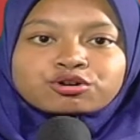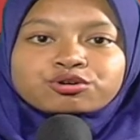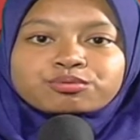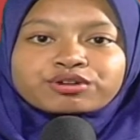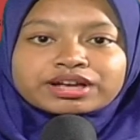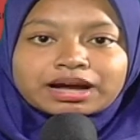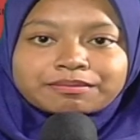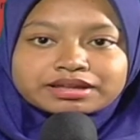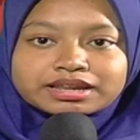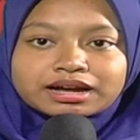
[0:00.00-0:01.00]
Hubungi
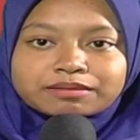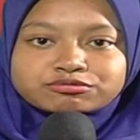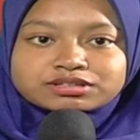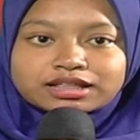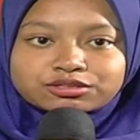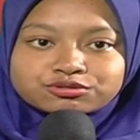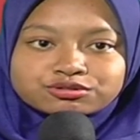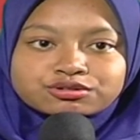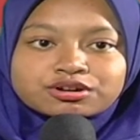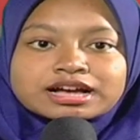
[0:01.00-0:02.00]
kami di Kampus
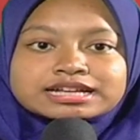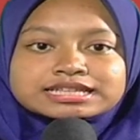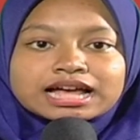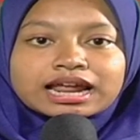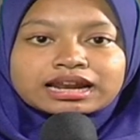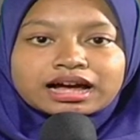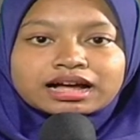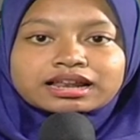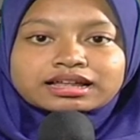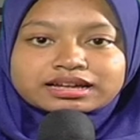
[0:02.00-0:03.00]
1, Jalan
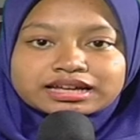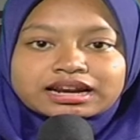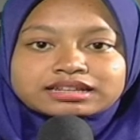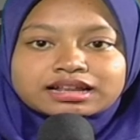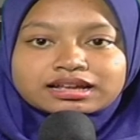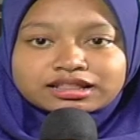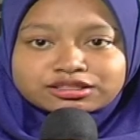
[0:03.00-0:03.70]
Hang Lekir 1